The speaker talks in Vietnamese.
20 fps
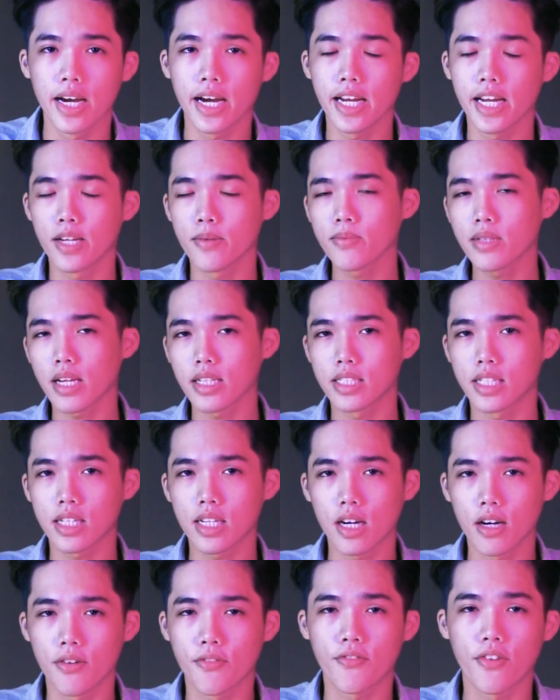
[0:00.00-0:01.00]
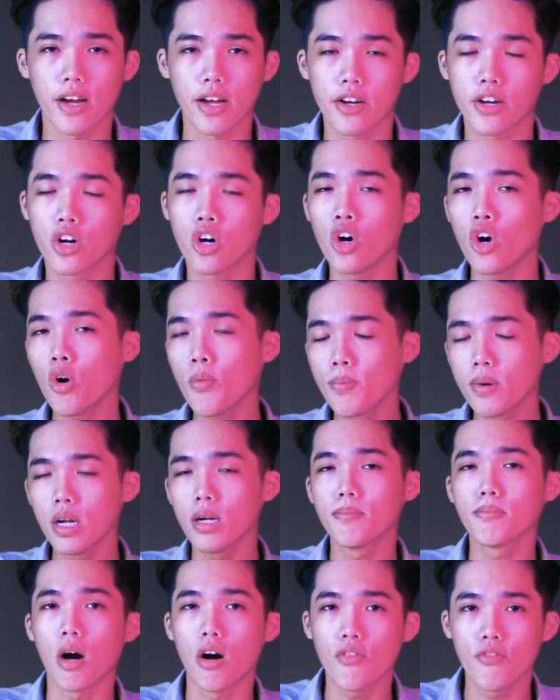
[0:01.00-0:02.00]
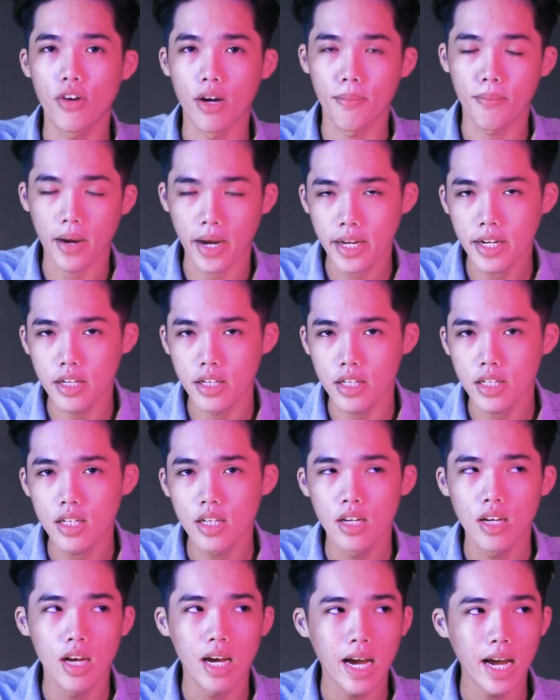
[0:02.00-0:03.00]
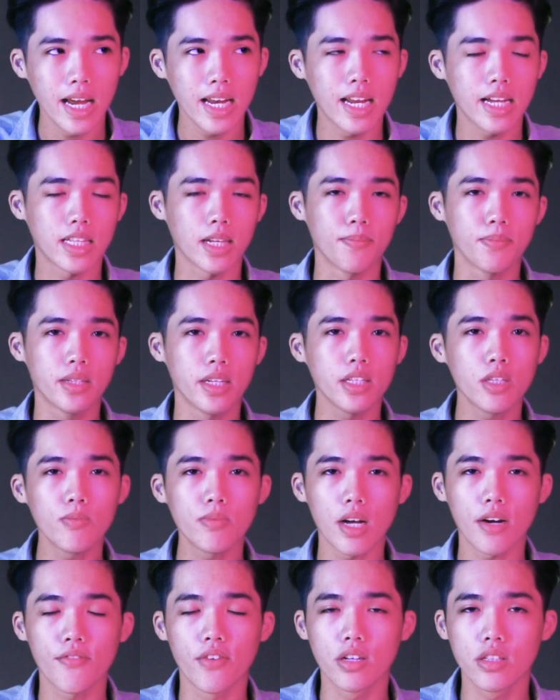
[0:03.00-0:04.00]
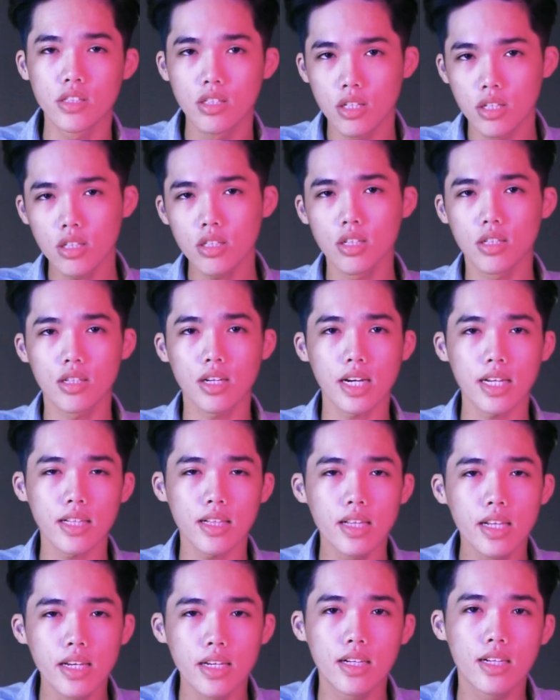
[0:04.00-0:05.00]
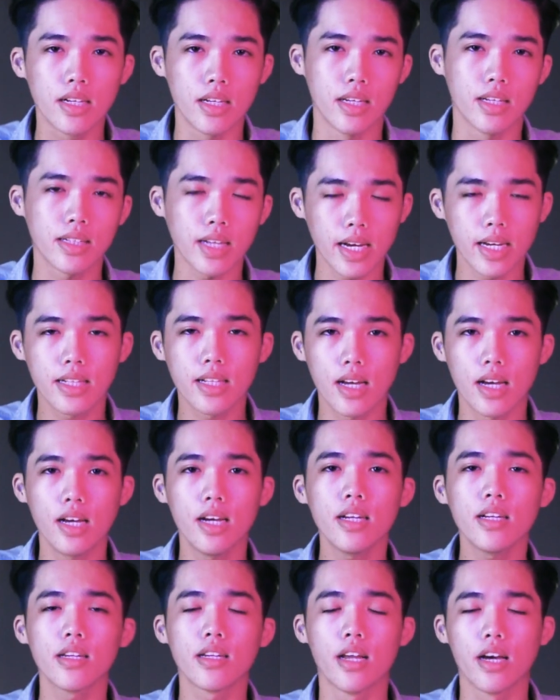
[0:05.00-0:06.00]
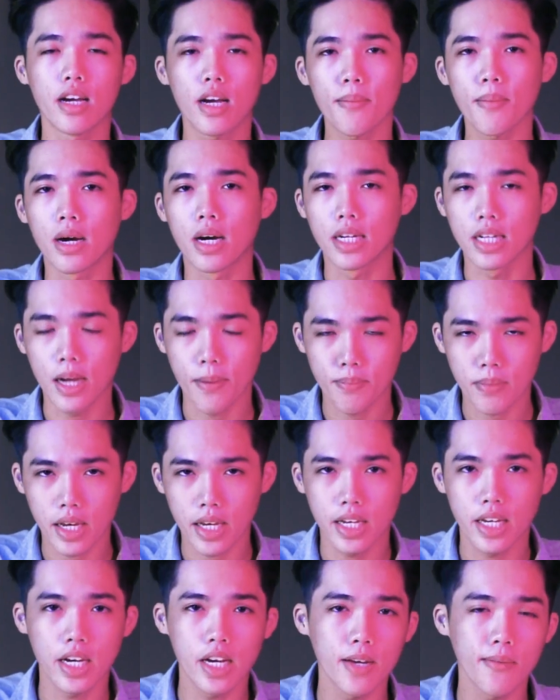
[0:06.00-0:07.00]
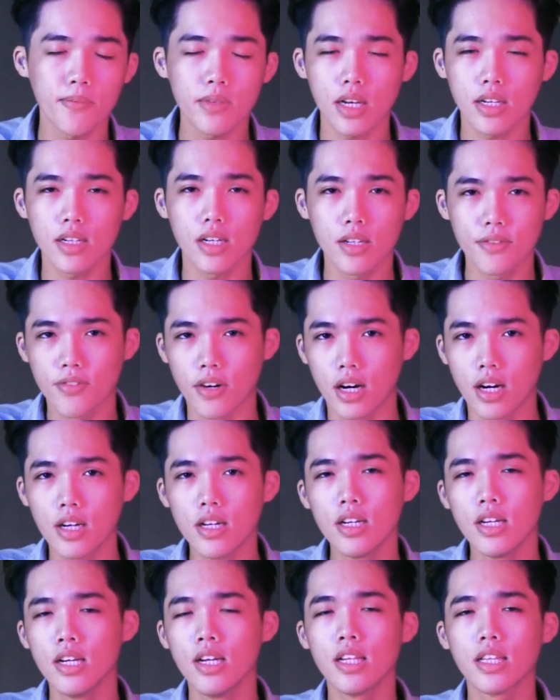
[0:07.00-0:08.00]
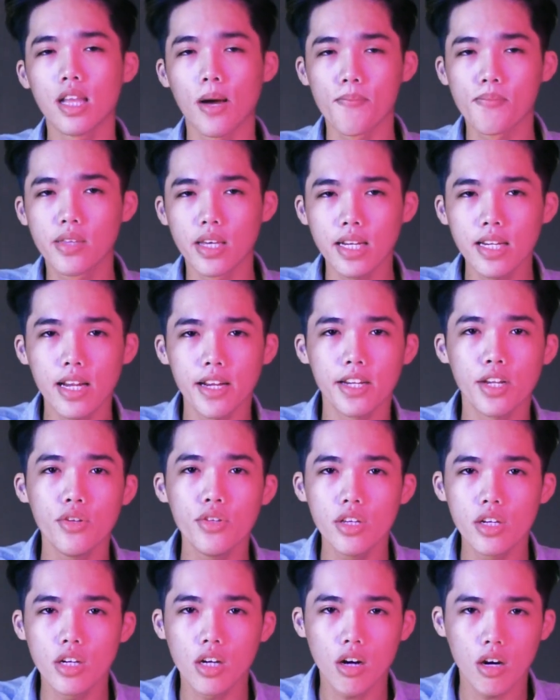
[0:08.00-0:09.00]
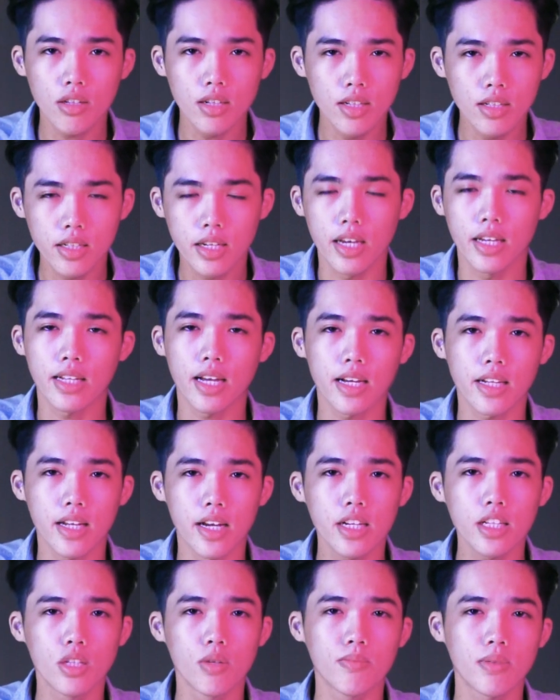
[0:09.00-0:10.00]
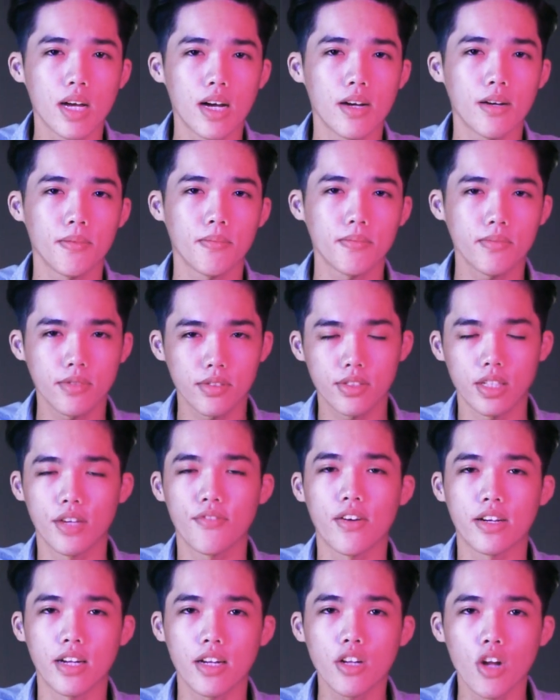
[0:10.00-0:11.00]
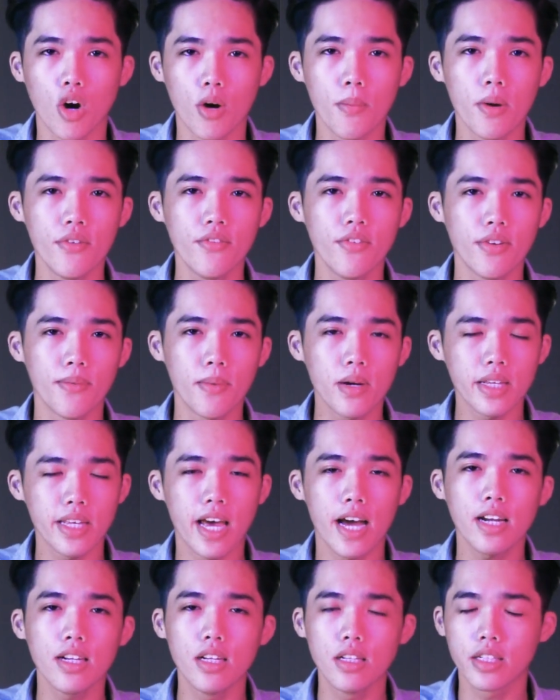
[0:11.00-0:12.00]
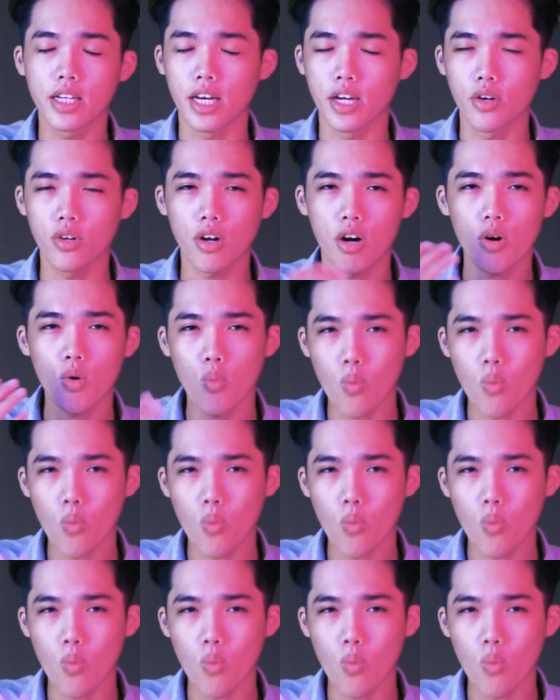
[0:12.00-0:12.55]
hay là chúng ta sẽ cần phải có ốp lưng bảo vệ máy nữa, hay là thậm chí chúng ta vẫn chưa có được các linh kiện thay thế để các màn hình gập này khi chúng ta rơi vỡ. Thậm chí là nếu như có linh kiện thay thế thì chúng ta sẽ phải đánh đổi bởi vì mức giá linh kiện của nó